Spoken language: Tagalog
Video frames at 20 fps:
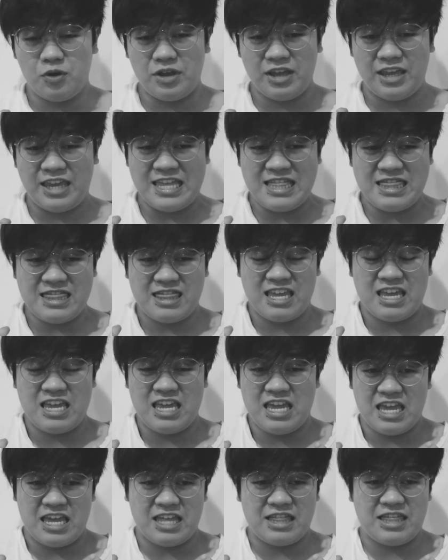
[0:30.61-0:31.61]
hindi,
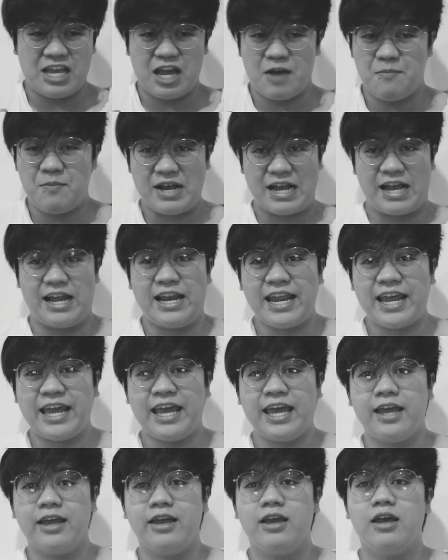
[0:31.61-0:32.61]
hindi ka
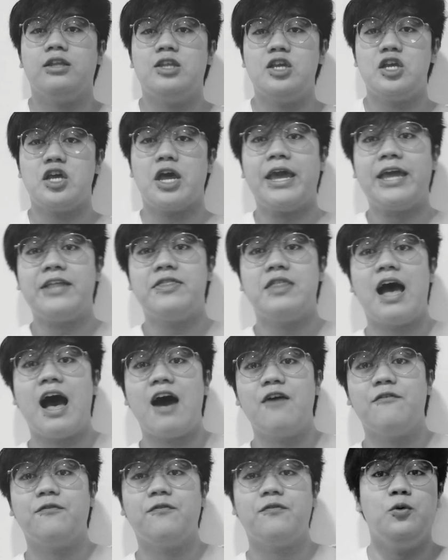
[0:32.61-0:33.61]
magaling, hindi ka
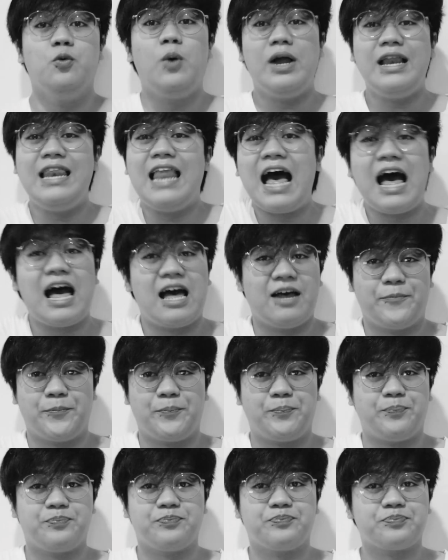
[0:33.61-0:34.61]
enough, wala.
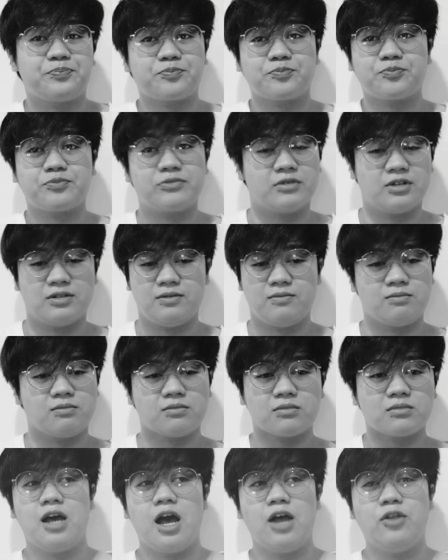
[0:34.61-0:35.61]

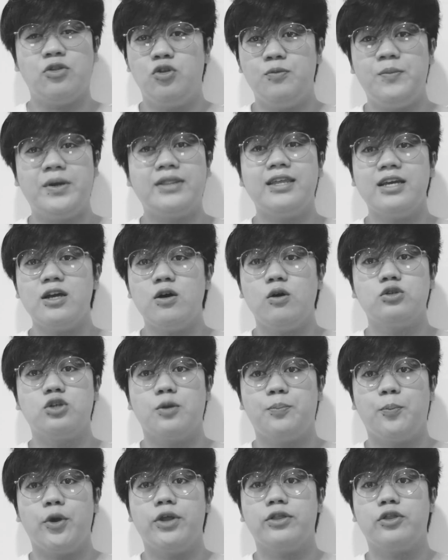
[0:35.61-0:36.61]
Dumating ako sa
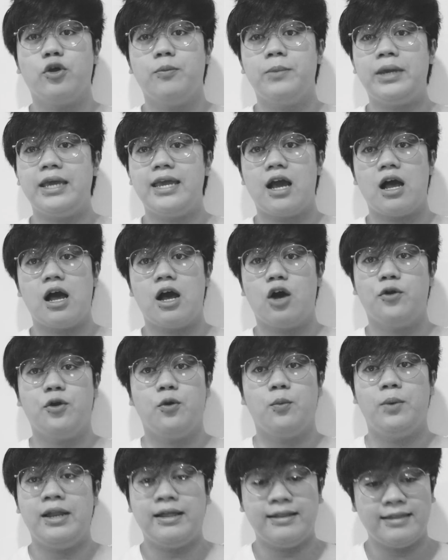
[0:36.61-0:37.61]
point na umiiyak ako na
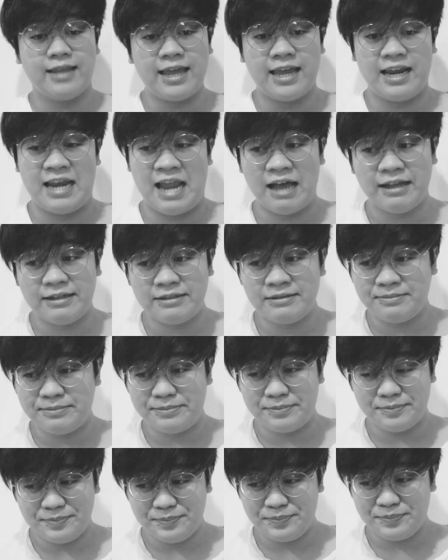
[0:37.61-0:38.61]
walang dahilan.
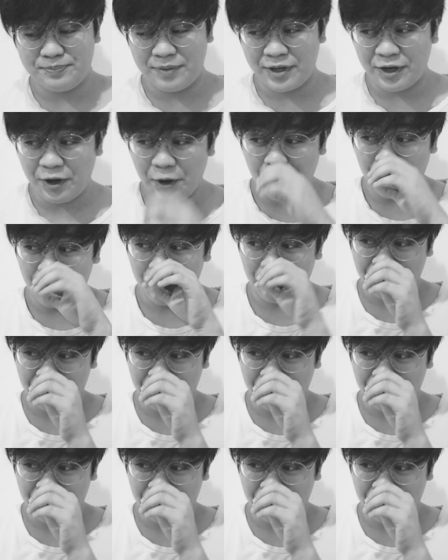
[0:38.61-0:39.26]
Pero,